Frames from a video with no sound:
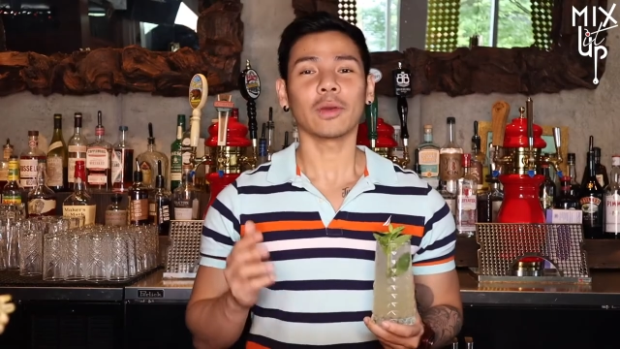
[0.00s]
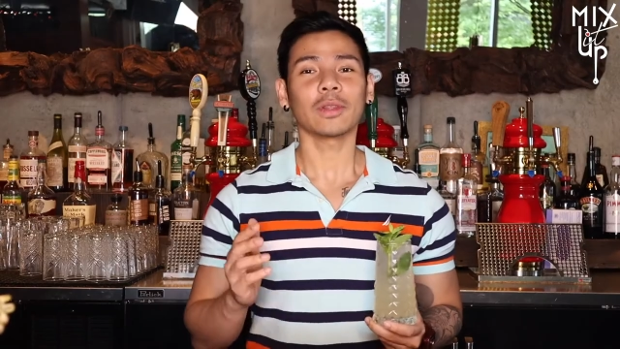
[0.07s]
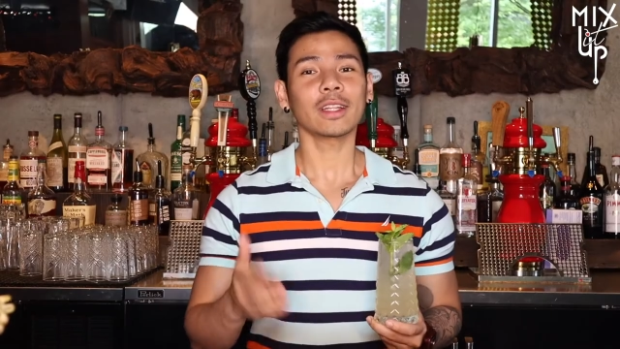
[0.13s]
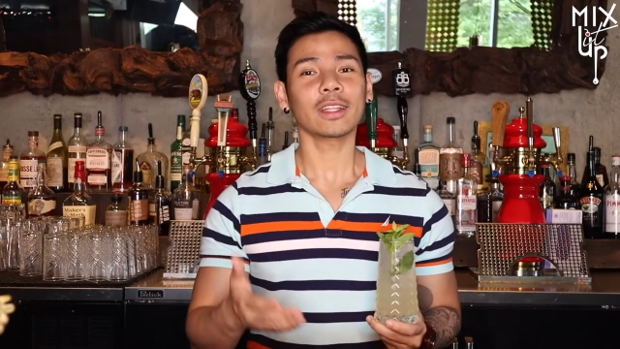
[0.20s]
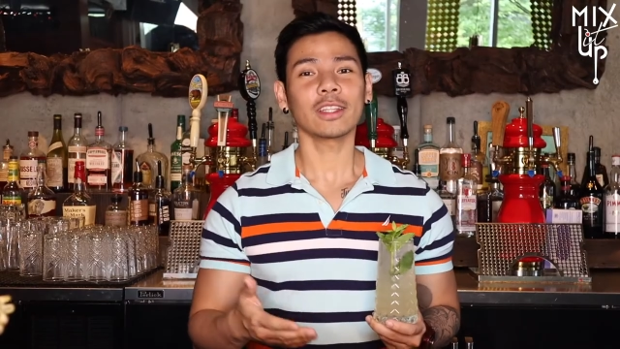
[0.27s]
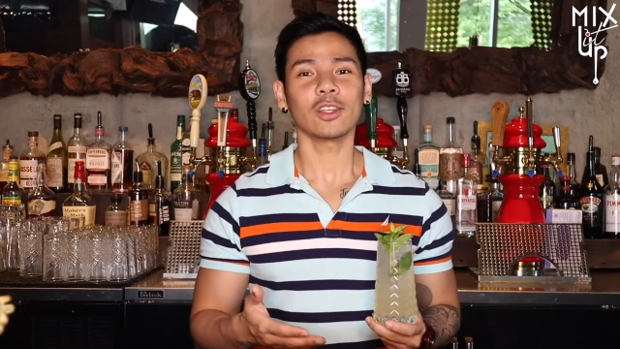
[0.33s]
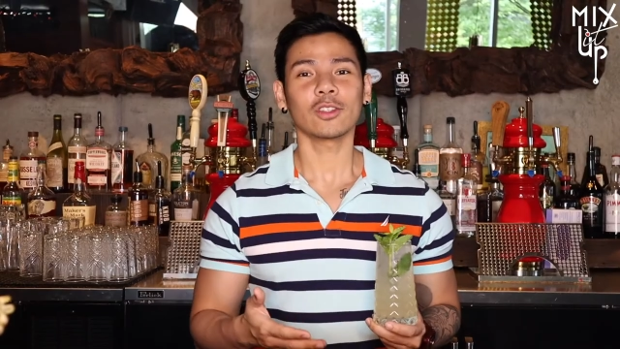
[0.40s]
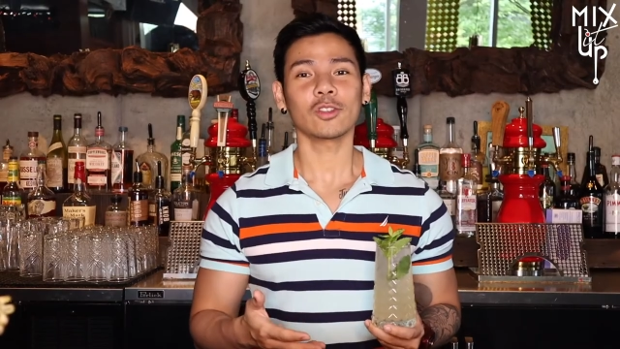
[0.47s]
bạn yêu
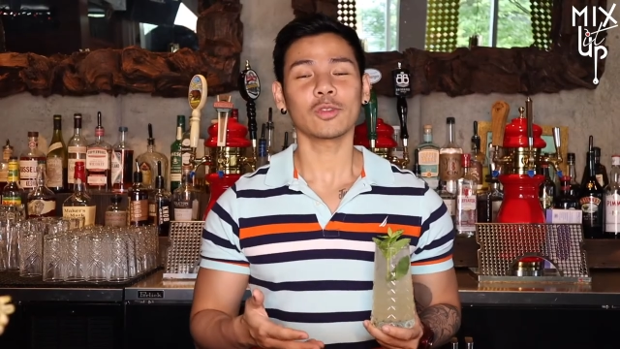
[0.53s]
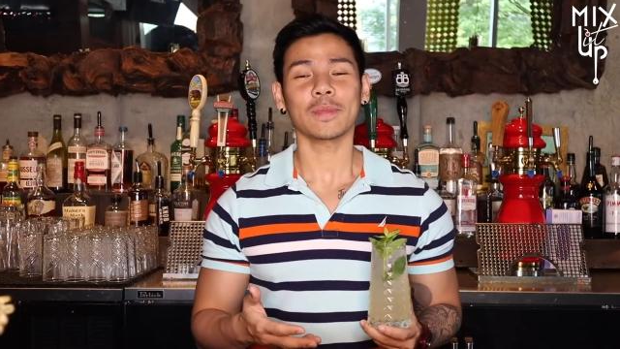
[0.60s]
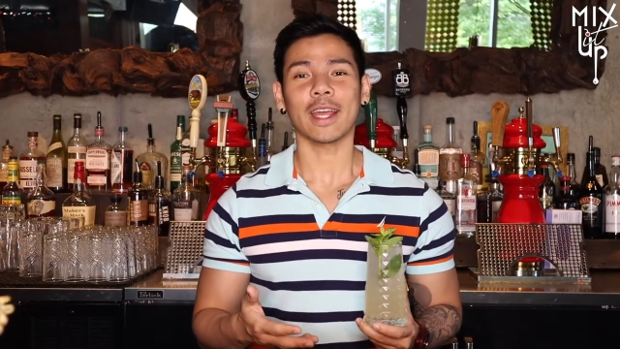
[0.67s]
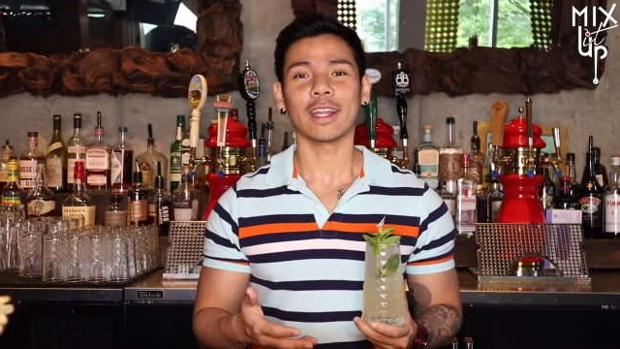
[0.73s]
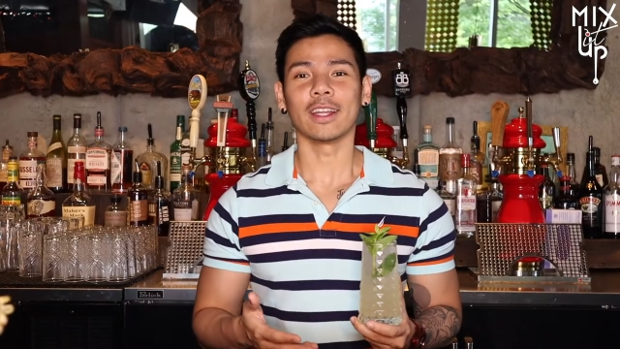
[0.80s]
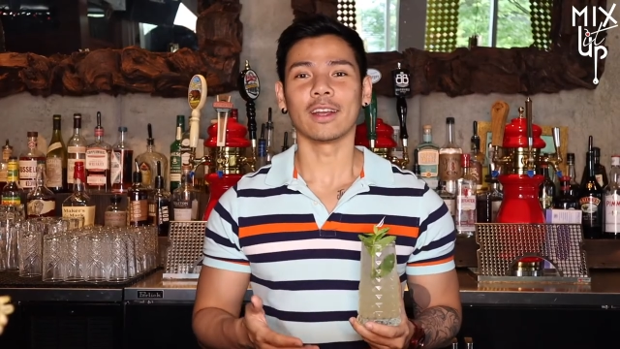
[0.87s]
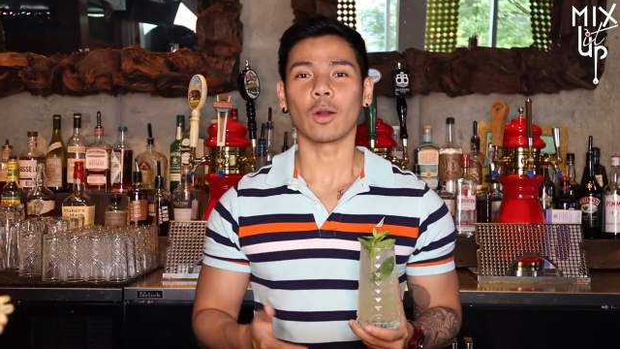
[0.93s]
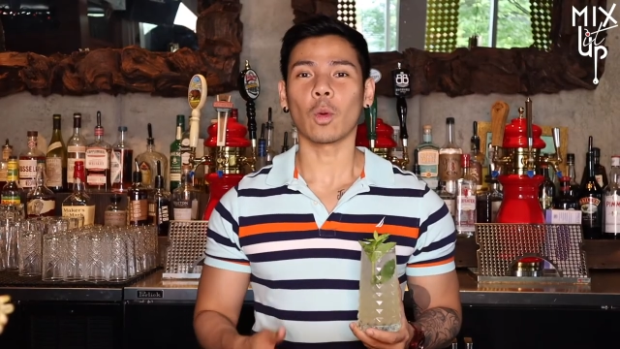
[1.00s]
thích kênh YouTube
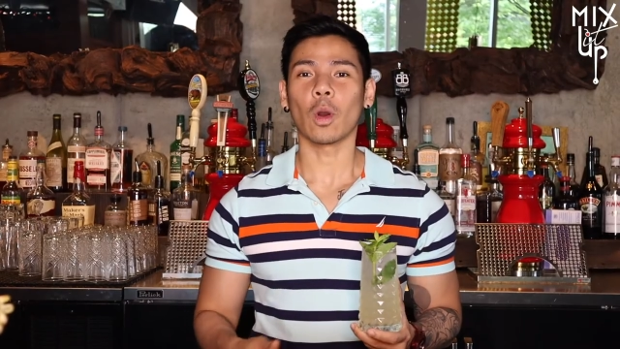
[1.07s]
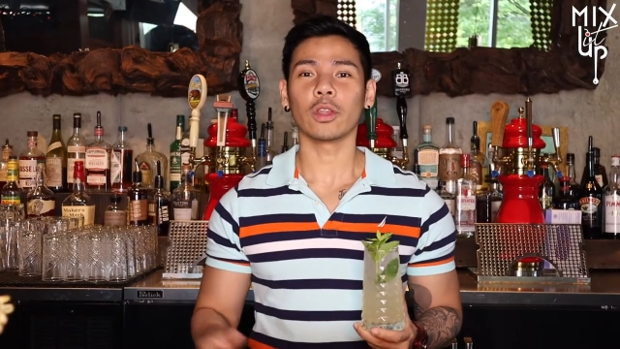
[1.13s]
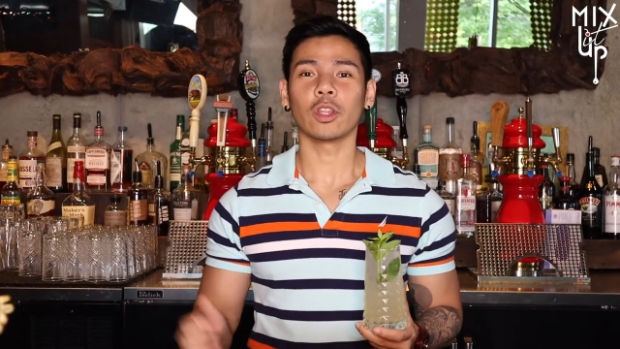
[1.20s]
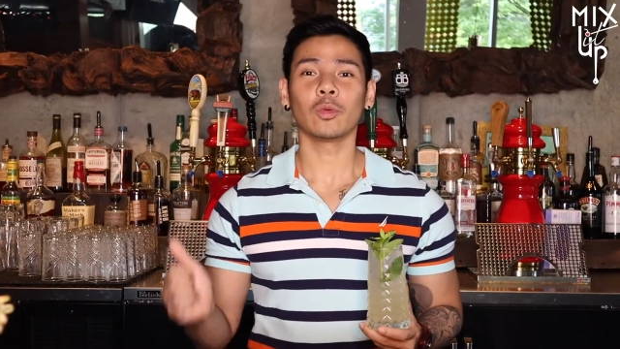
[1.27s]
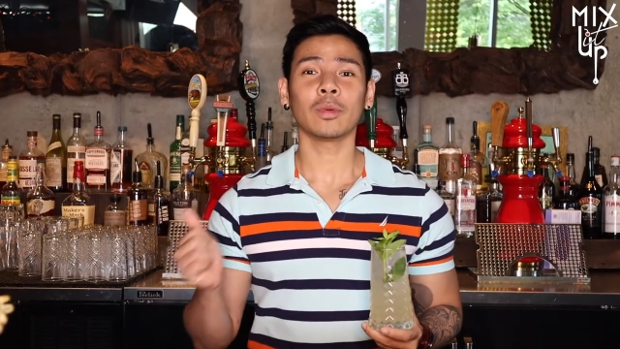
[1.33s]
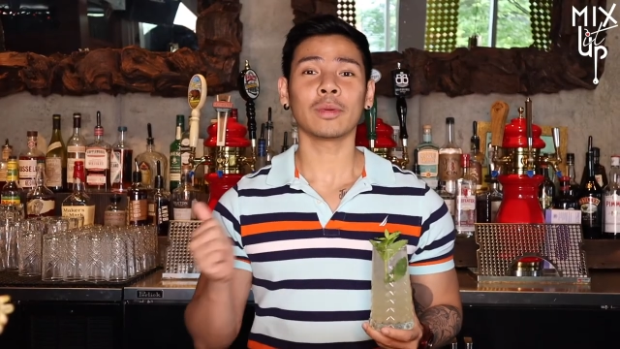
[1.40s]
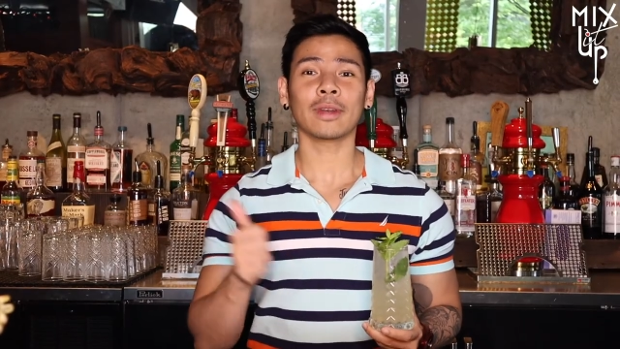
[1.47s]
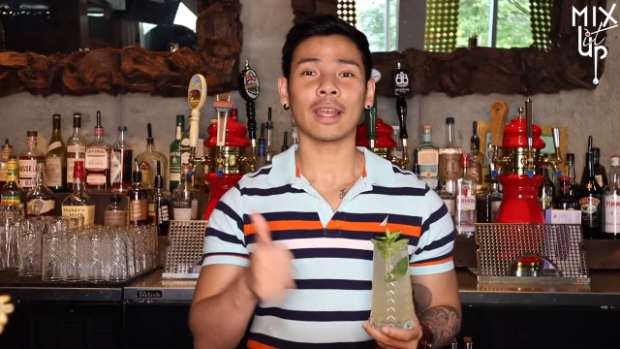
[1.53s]
này, đừng quên
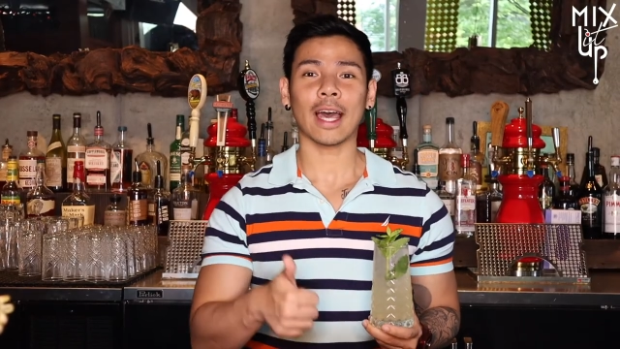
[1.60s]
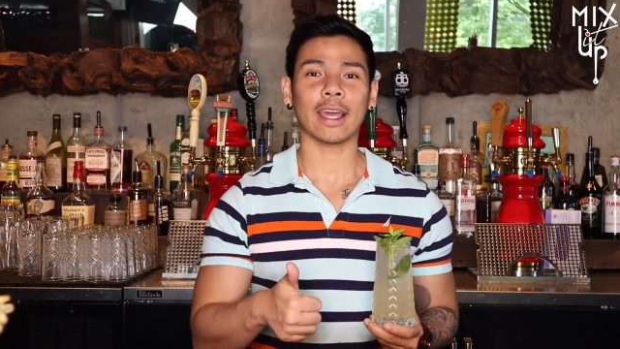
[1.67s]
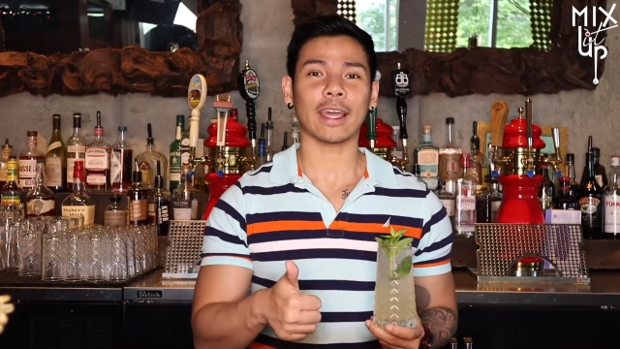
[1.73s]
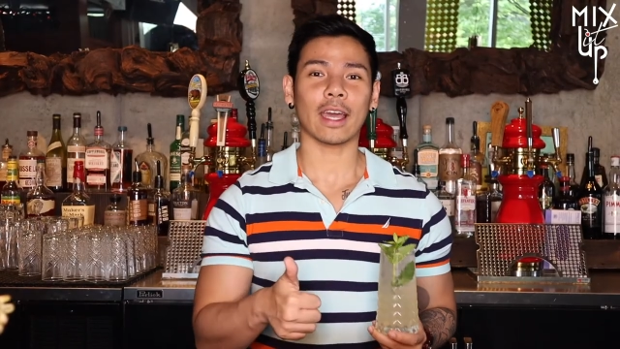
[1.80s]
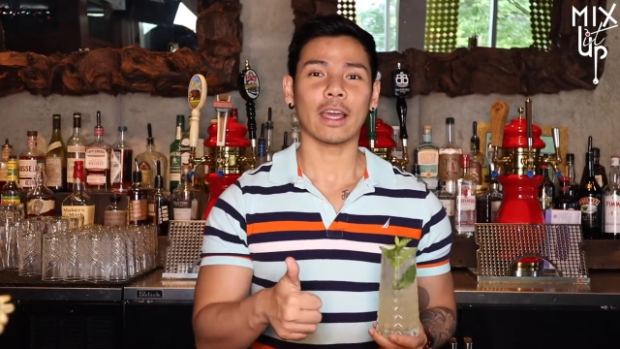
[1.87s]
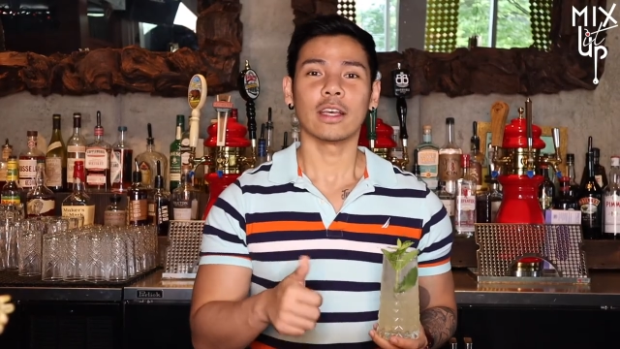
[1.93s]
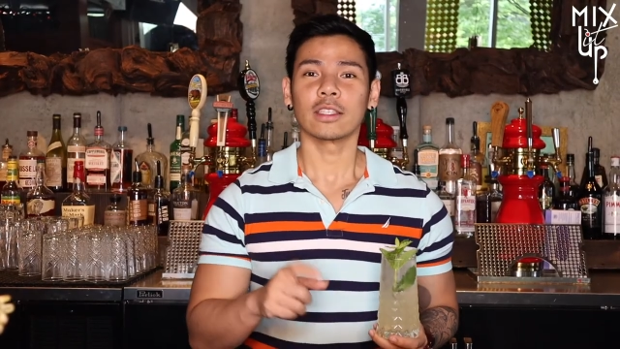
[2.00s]
nhấn nút like,